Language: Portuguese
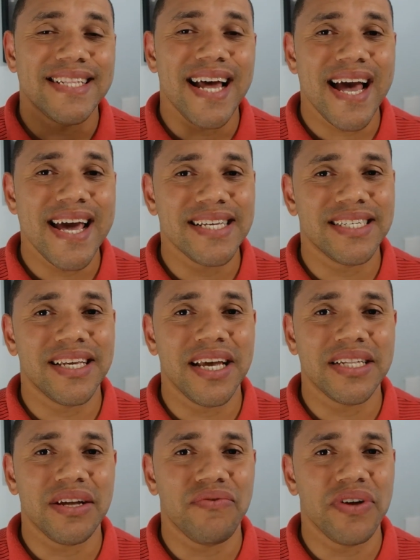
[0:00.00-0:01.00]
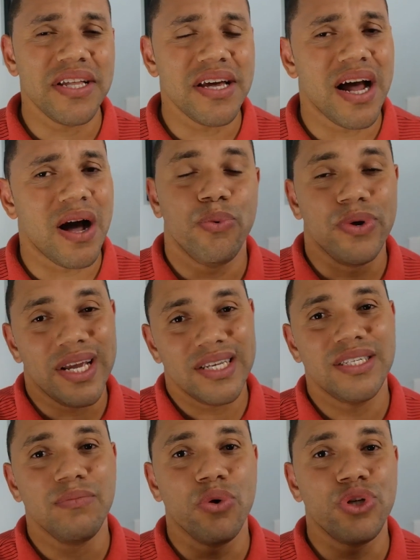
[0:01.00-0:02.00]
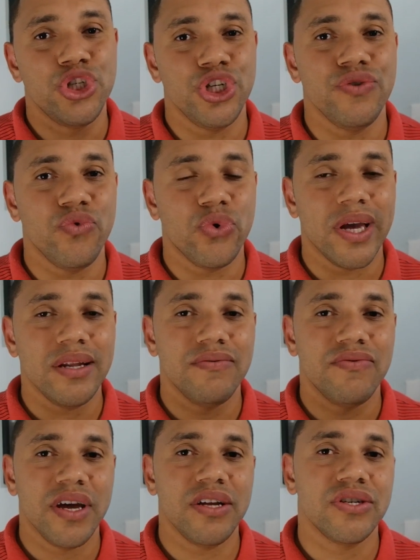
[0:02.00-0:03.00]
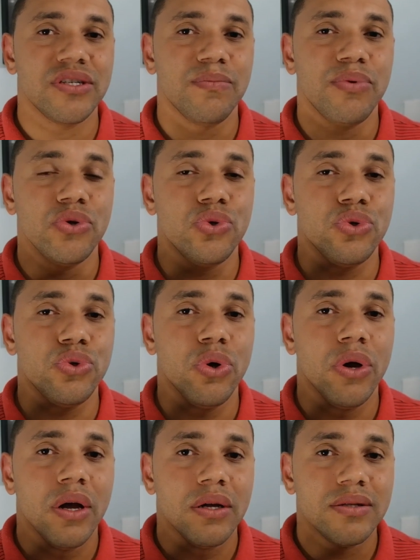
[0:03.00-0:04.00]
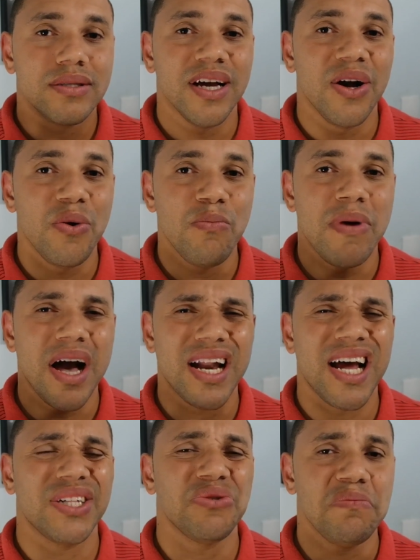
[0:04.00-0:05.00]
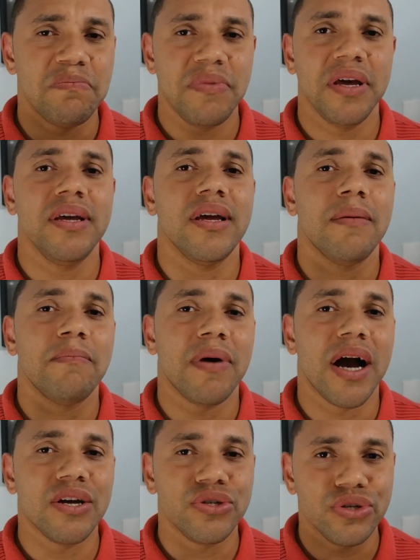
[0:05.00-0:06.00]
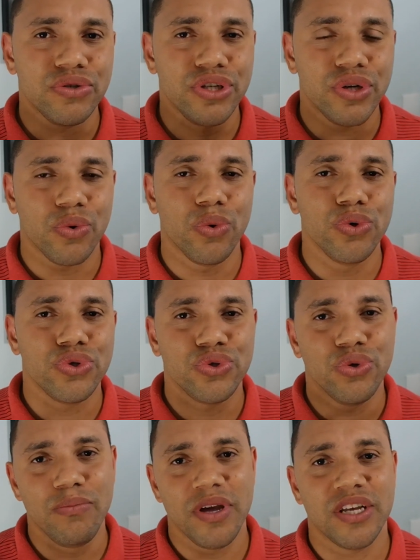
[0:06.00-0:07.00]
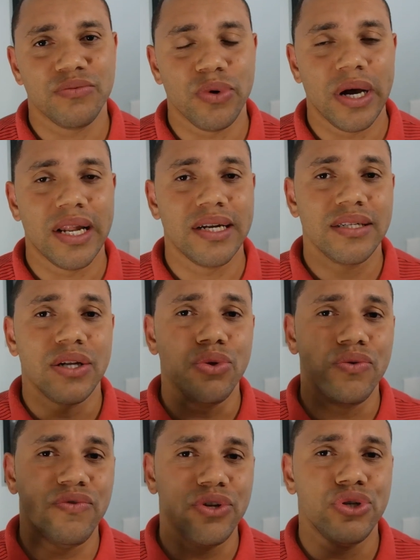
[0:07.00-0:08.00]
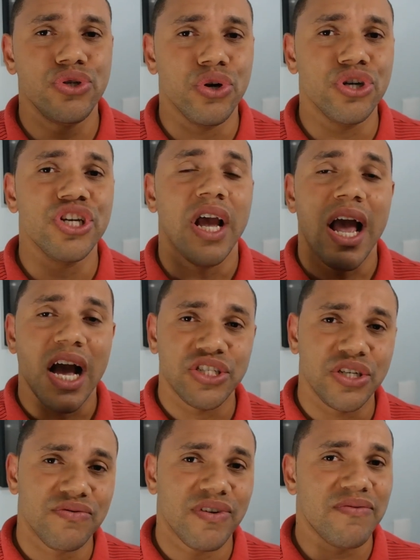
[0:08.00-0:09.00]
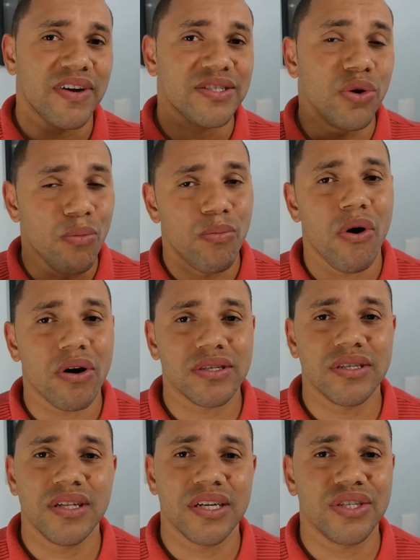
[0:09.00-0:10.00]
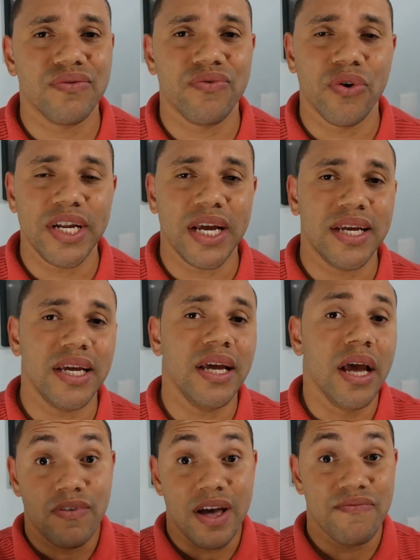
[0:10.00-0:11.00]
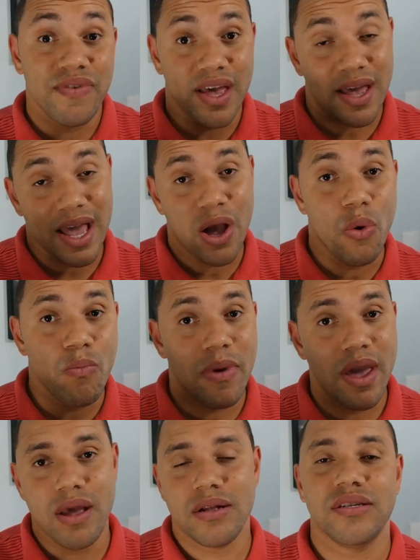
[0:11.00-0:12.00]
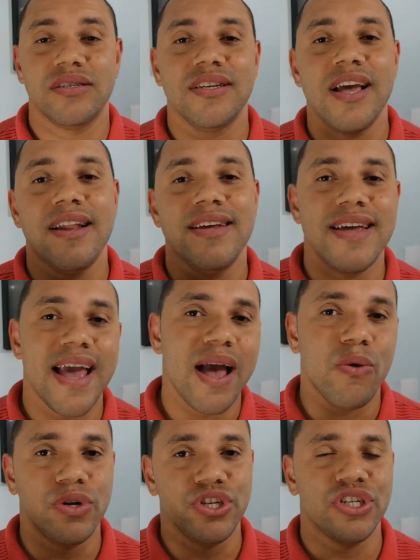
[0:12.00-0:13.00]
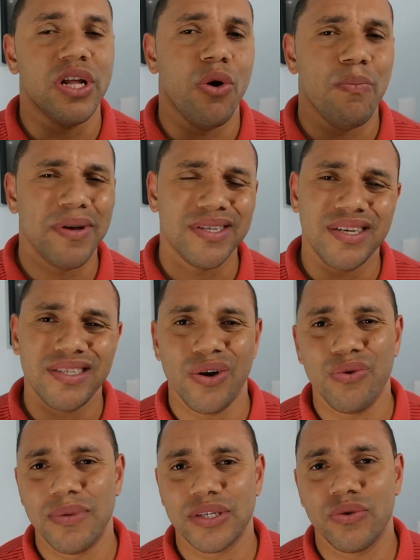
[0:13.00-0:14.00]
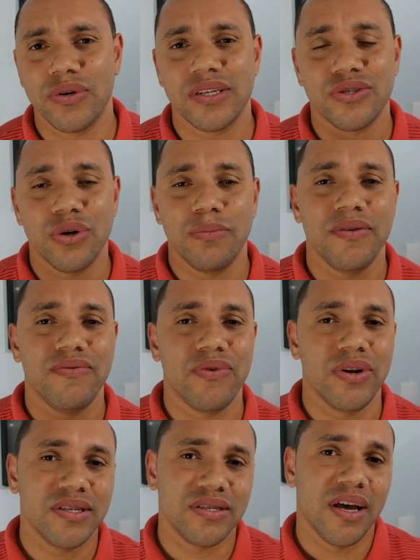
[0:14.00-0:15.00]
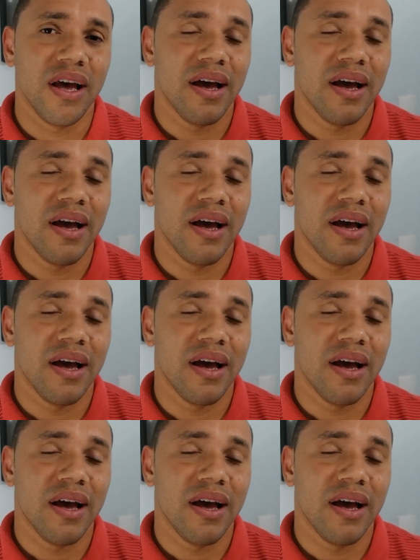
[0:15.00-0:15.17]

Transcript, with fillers: na Receita Federal. Por esse motivo que ele vende esse produto tão barato, bem abaixo de custo mesmo, galera. Então no vídeo de hoje a gente vai fazer um unboxing desse fone aqui, vai ver realmente se ele é original. Eu pesquisei algumas coisas sobre fones